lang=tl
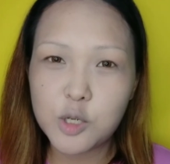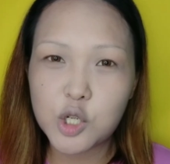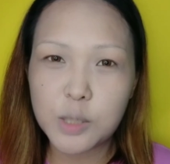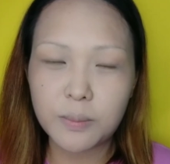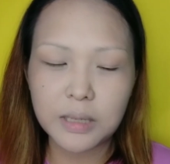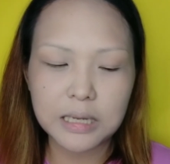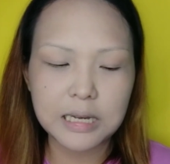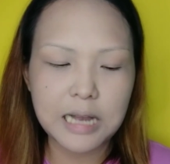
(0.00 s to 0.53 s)

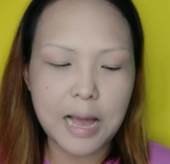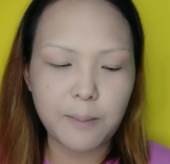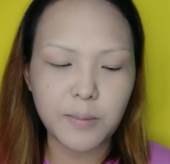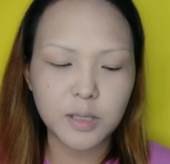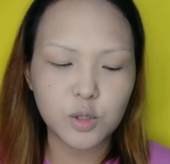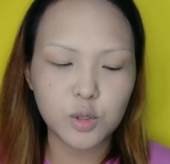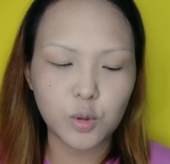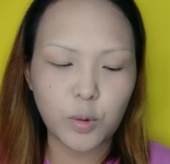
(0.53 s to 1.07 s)
siya
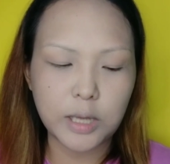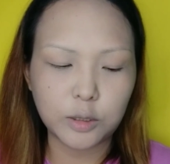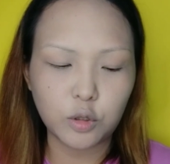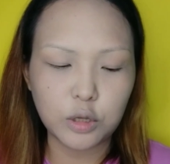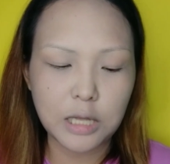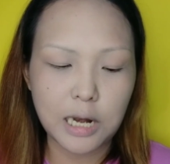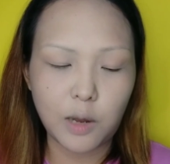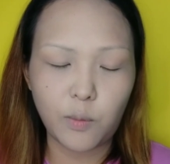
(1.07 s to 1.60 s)
magagamit. So,
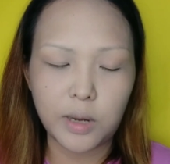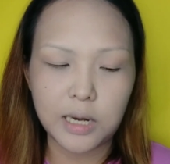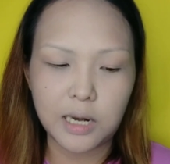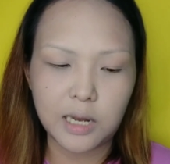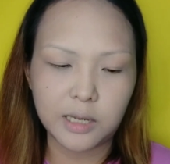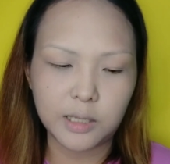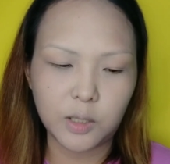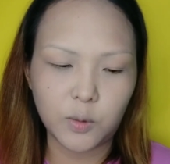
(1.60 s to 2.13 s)
itong dalawa
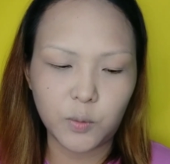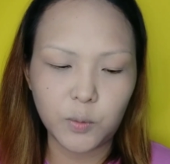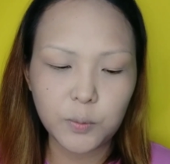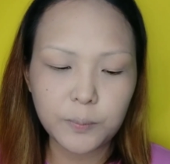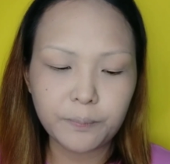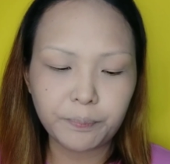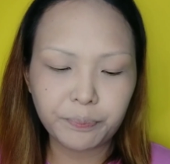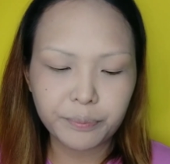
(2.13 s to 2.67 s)
na lang yung
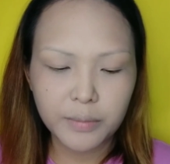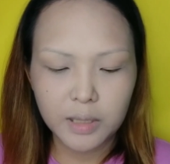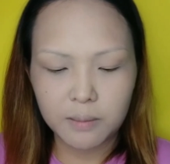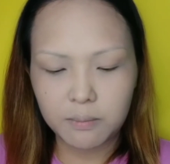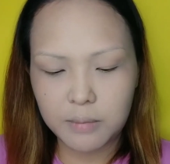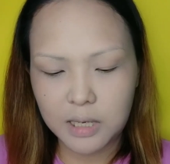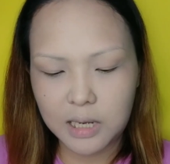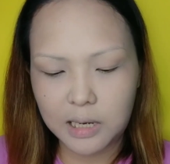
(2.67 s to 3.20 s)

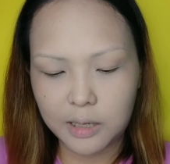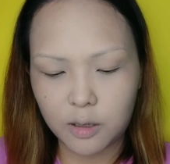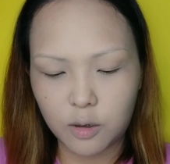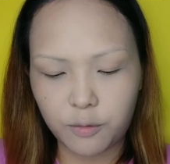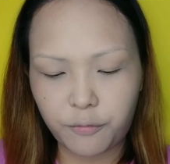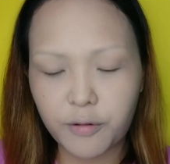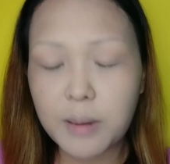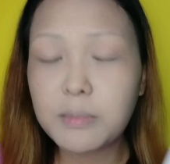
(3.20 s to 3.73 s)
binili
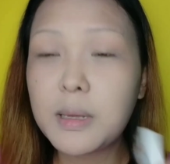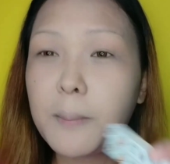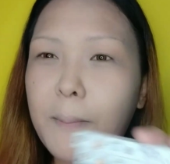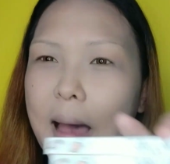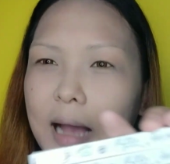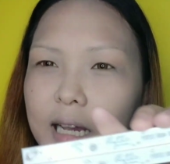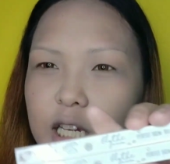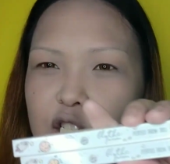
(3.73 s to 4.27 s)
ko. From the
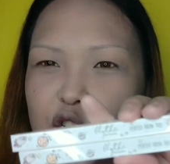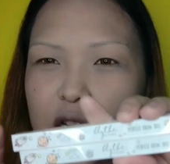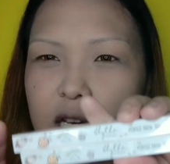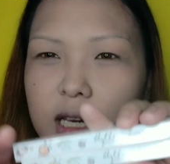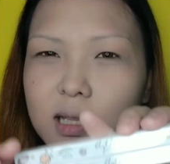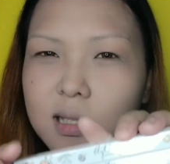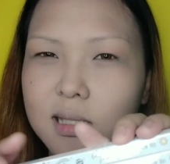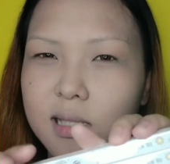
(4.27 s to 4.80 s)
packaging
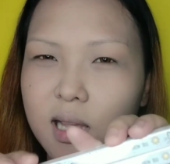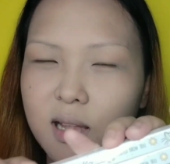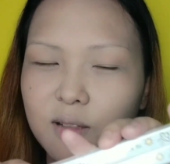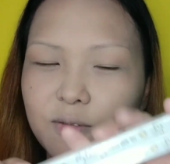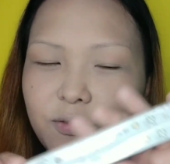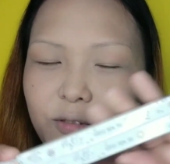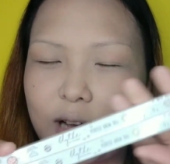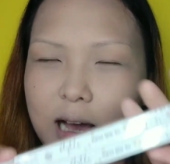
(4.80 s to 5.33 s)

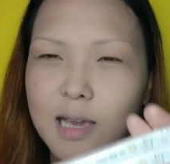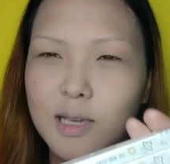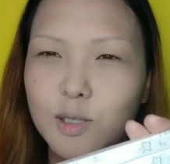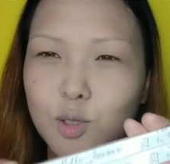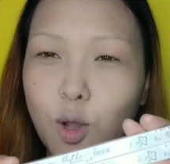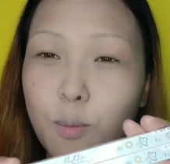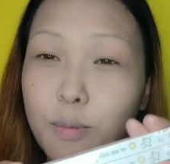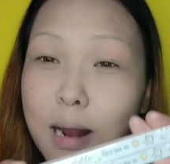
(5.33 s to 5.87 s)
itself, guys,
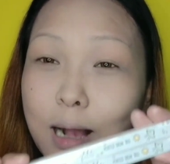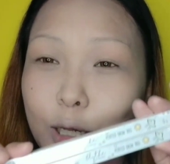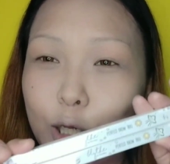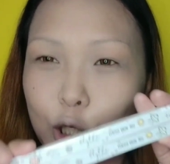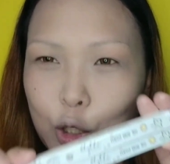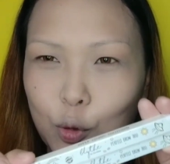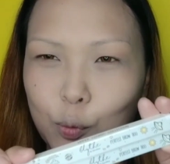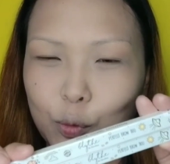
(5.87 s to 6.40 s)
sobrang
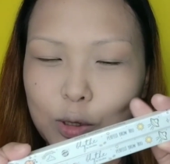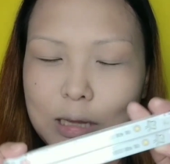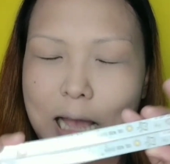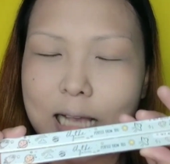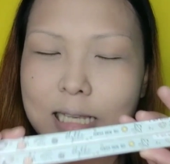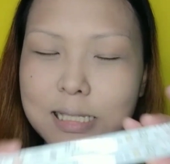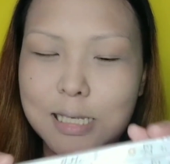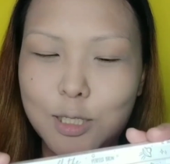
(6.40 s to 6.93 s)
cute.
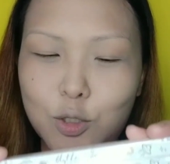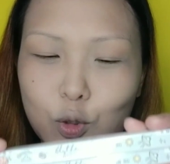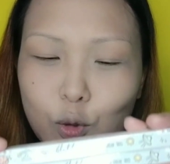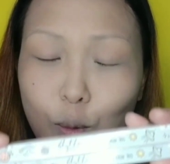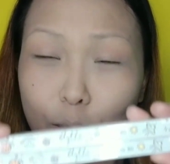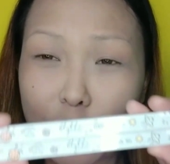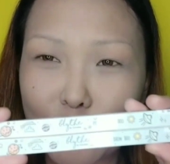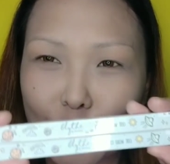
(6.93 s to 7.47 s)
As in,
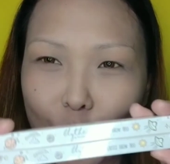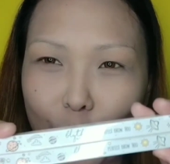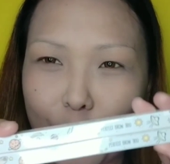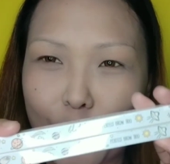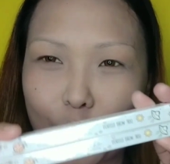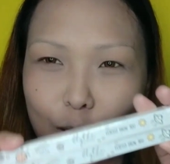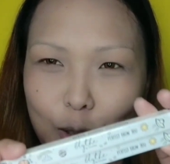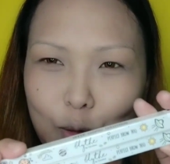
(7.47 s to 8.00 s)
super,
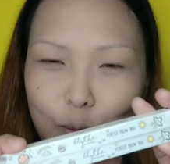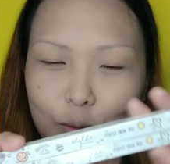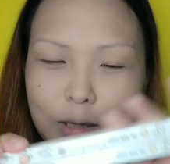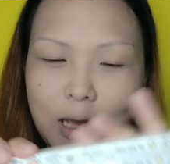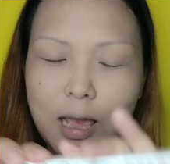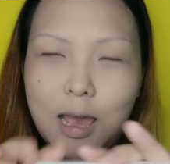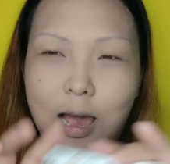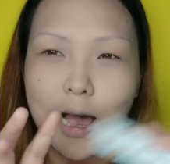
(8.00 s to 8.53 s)
super cute.
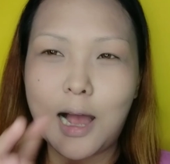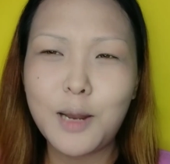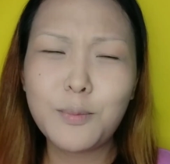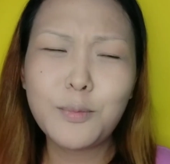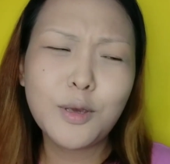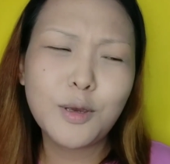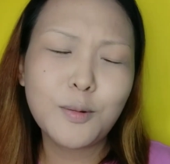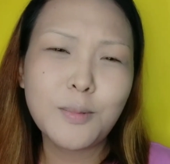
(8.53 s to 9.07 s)
Alam
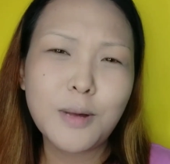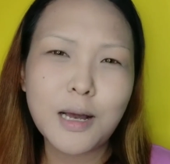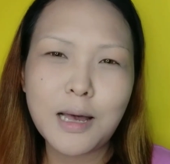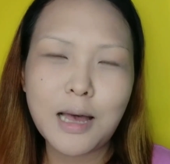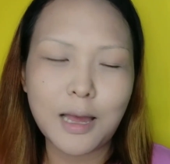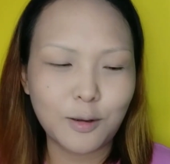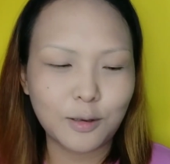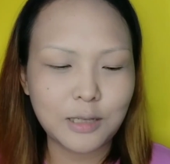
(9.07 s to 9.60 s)
mo yung mga
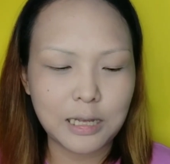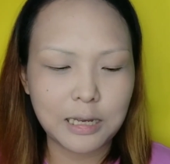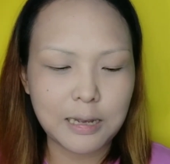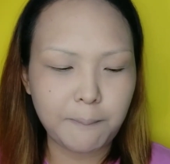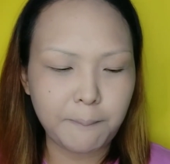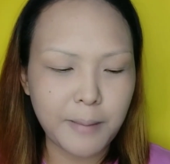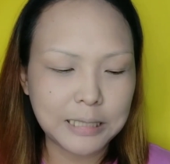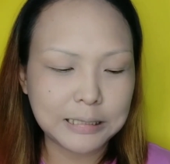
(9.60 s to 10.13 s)
ano talaga, pang